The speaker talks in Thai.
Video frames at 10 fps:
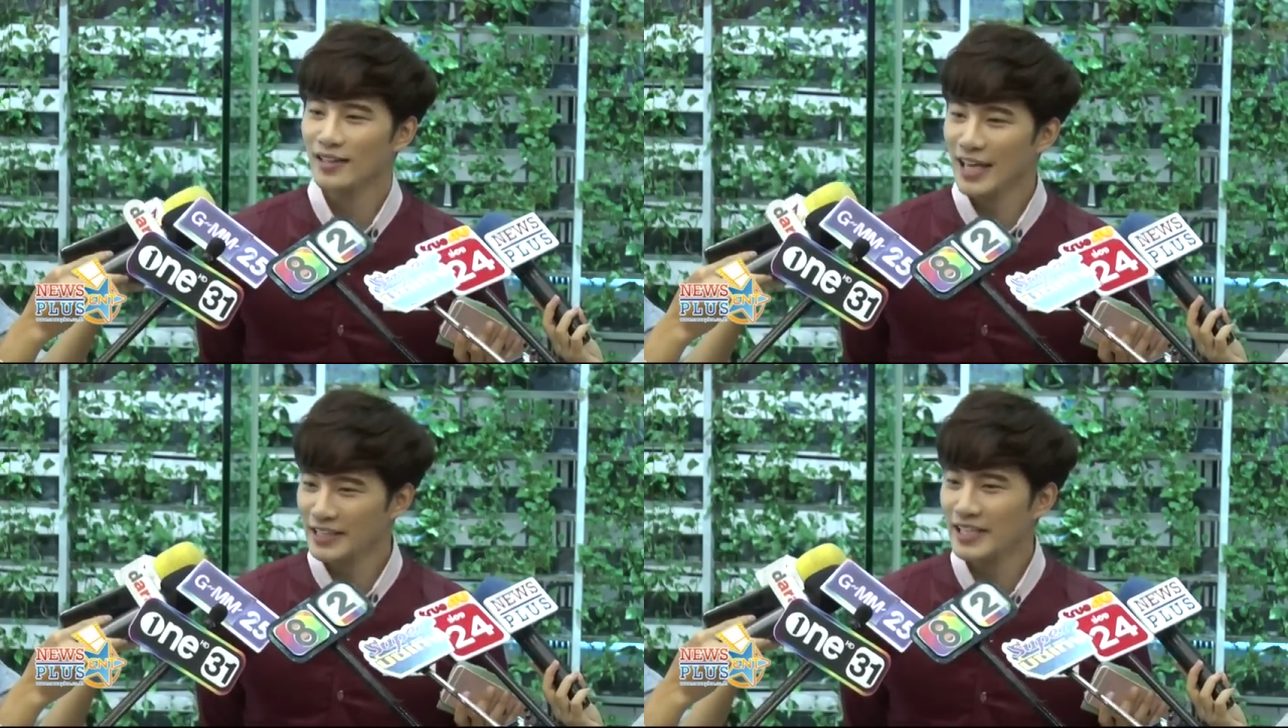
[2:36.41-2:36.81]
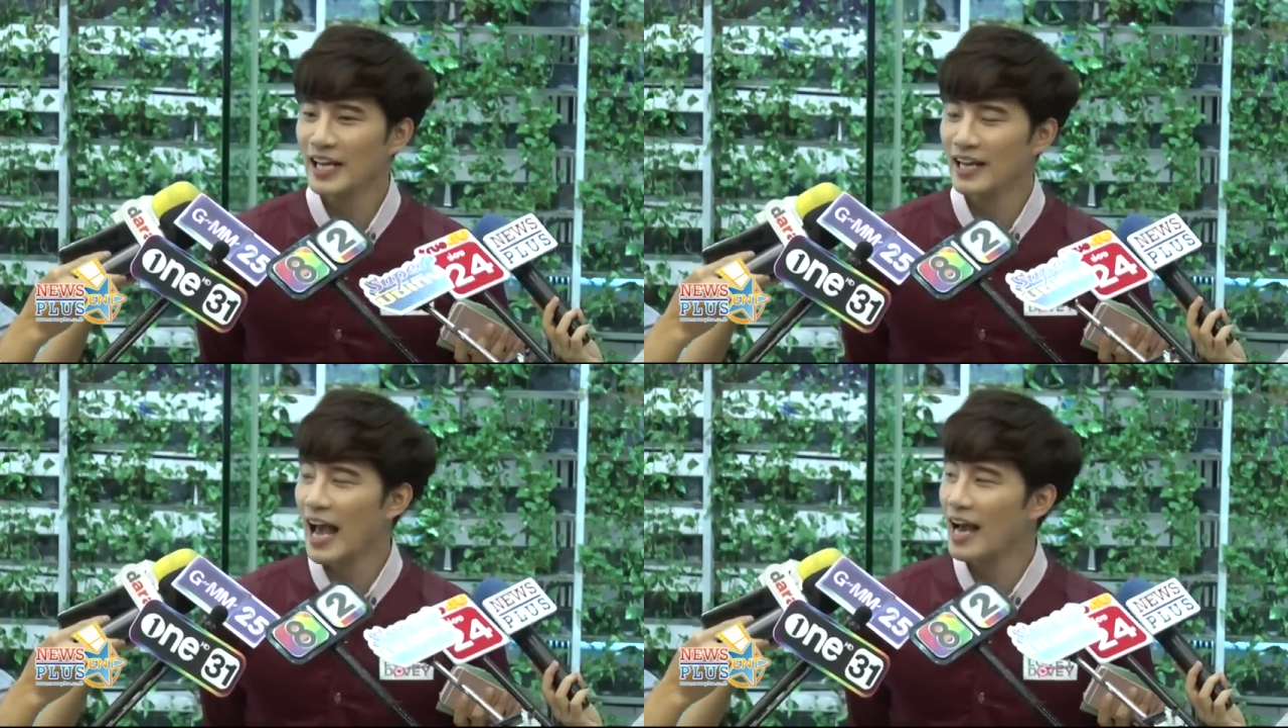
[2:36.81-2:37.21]
หน้าที่
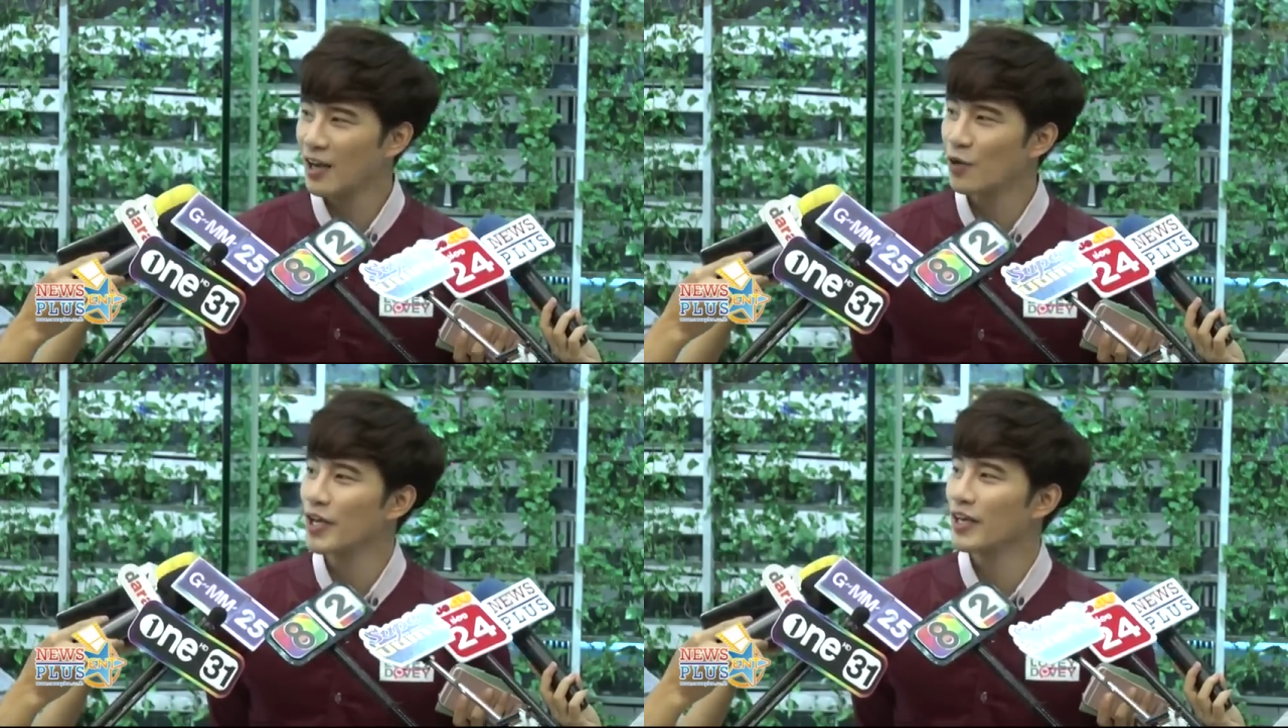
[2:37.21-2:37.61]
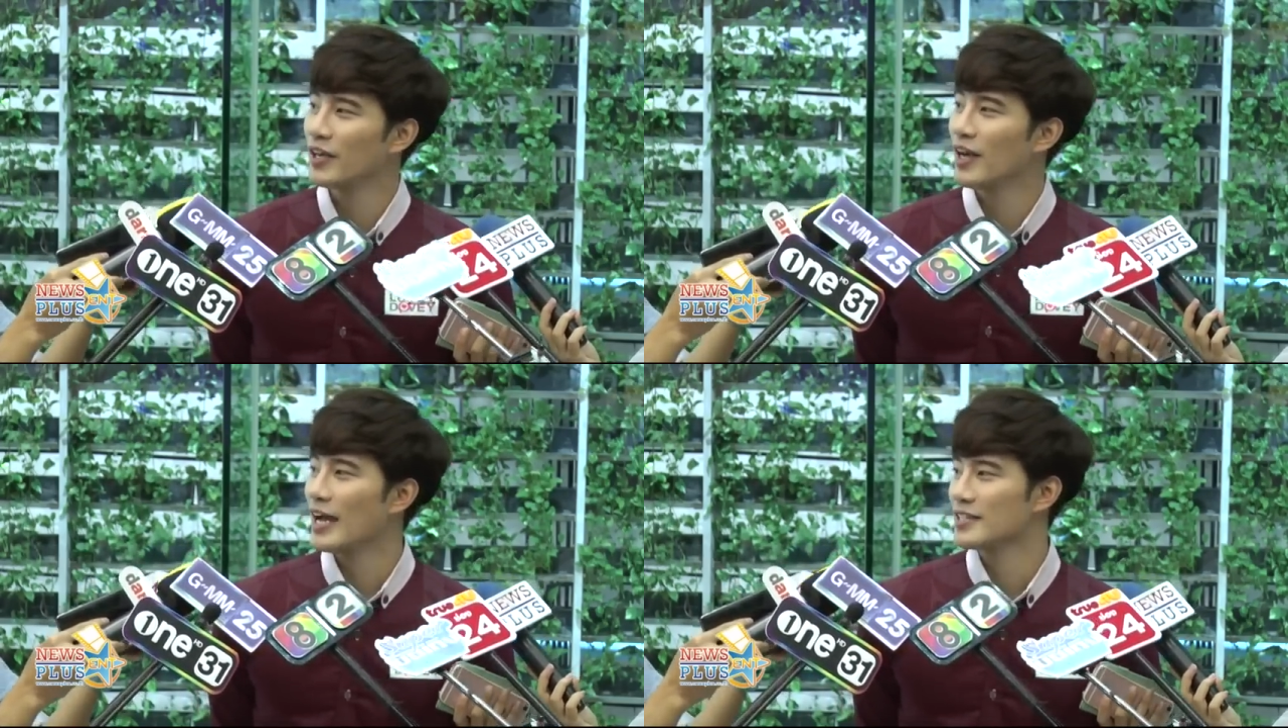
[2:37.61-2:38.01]
การงานเราดี
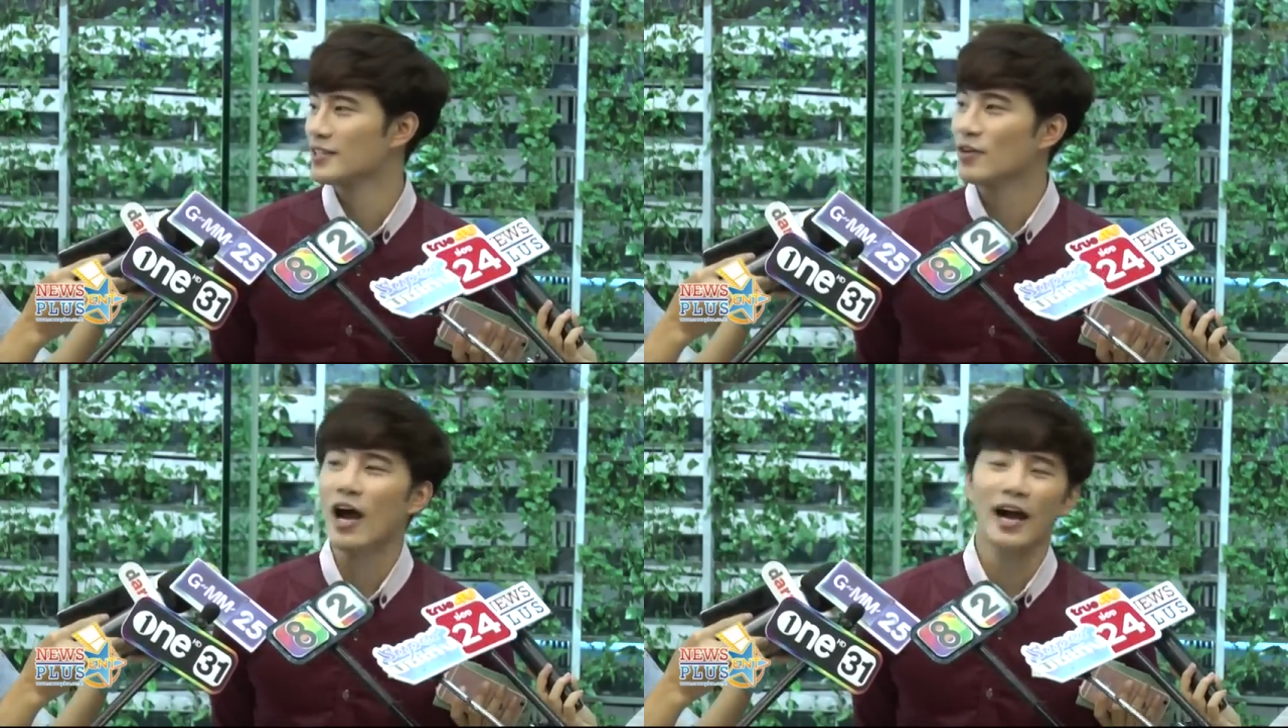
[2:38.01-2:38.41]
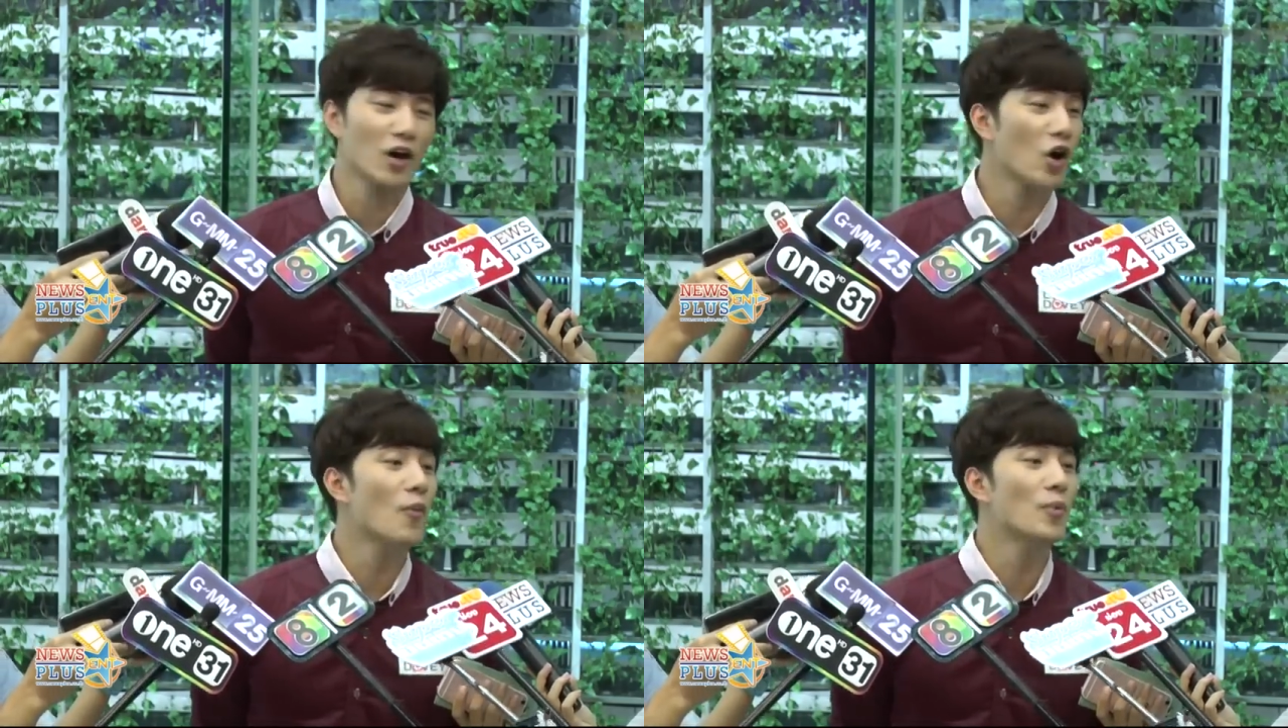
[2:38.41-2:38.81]
อาจจะต้องห่าง
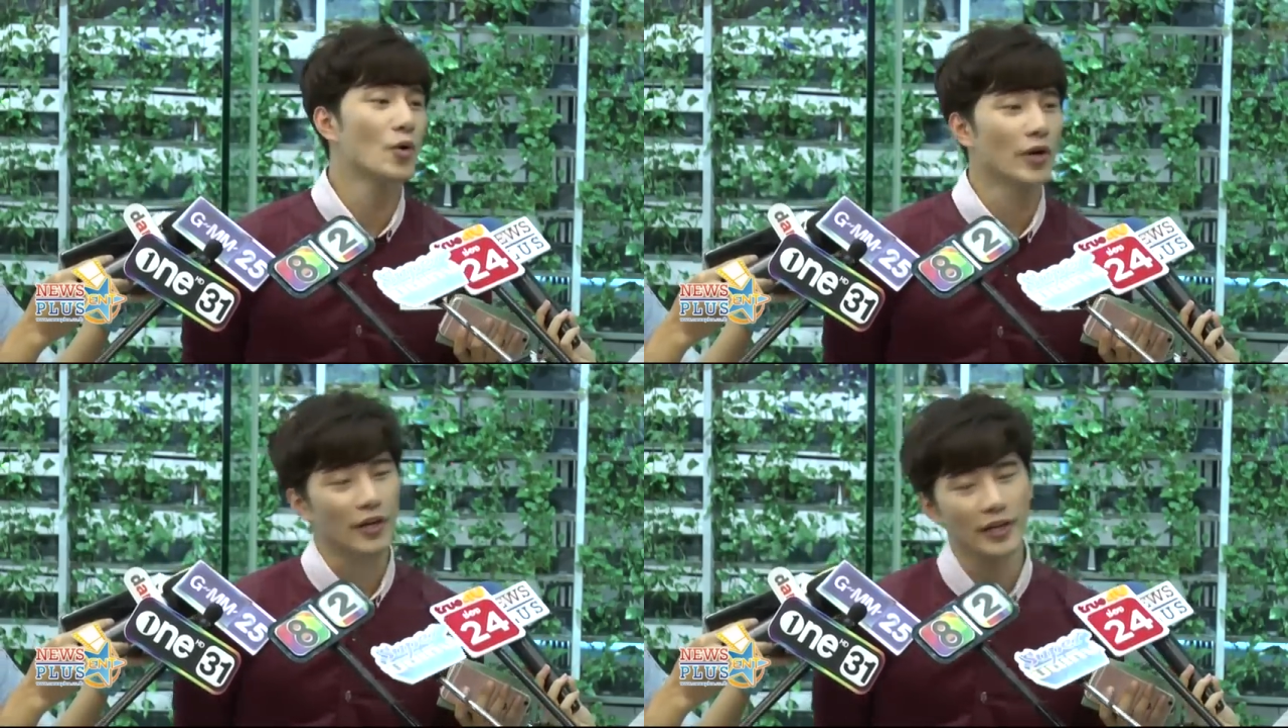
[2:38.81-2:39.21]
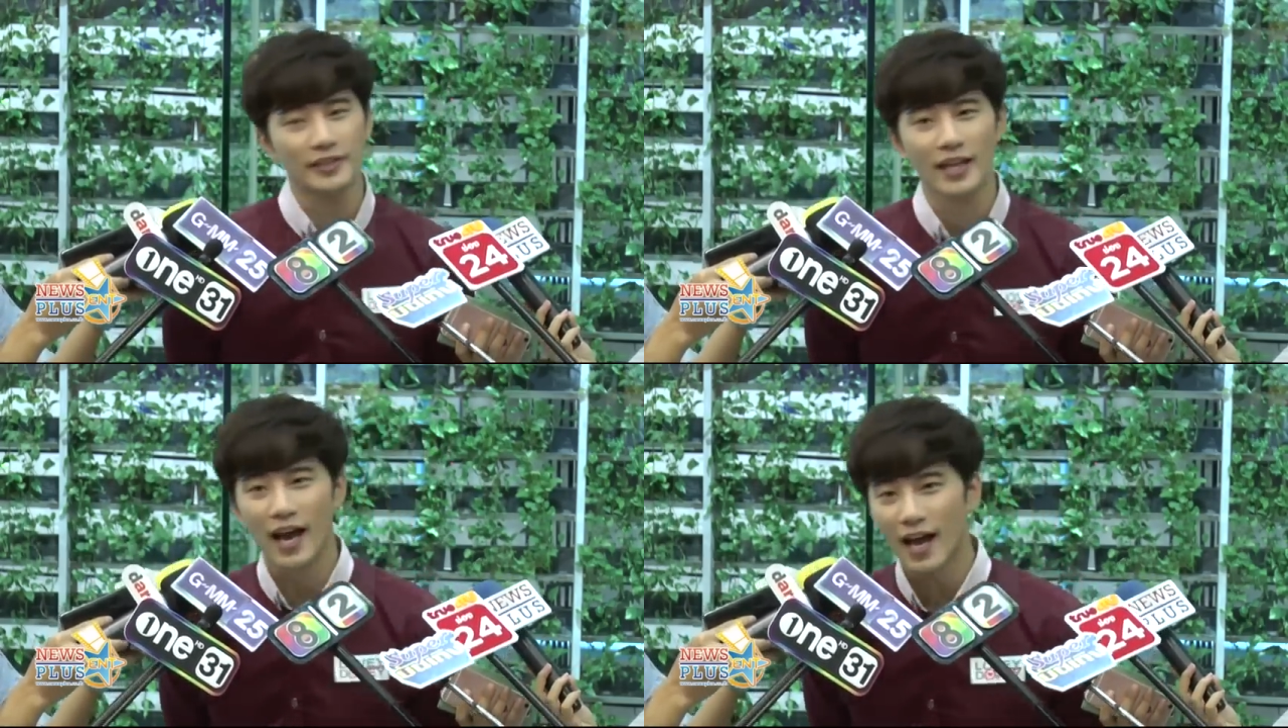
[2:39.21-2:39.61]
กับครอบครัวหน่อย
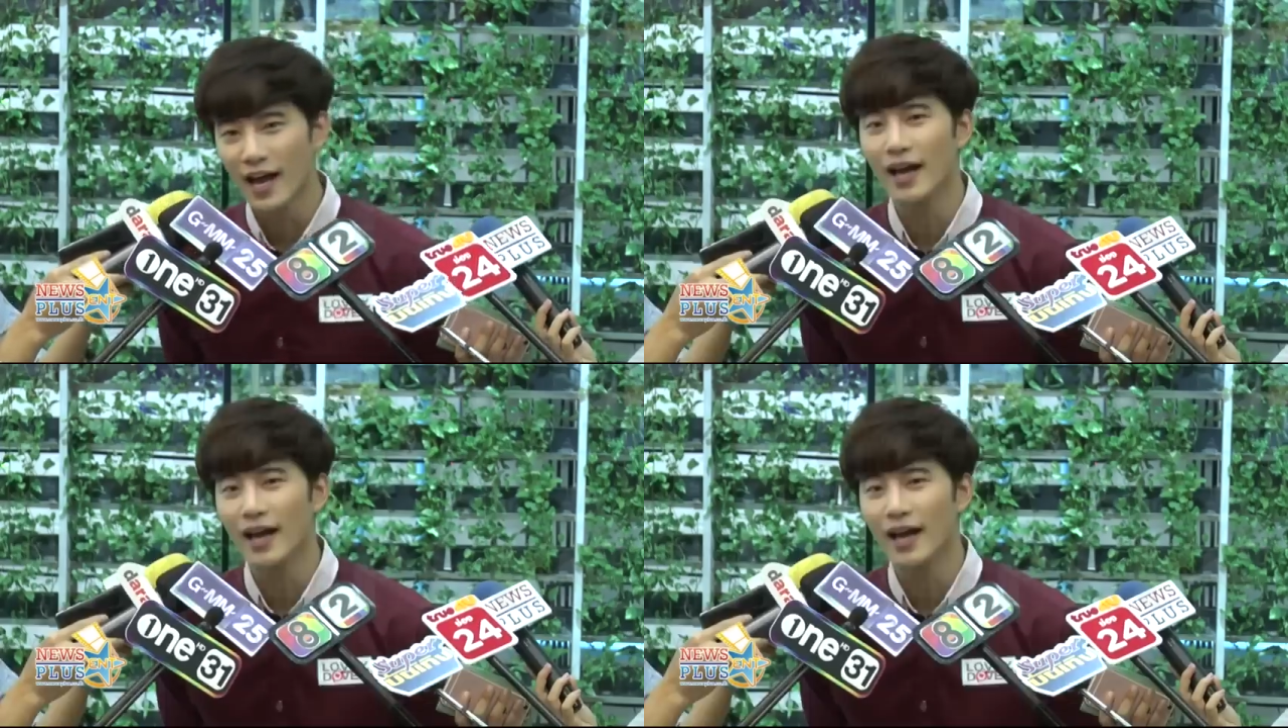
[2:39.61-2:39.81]
แต่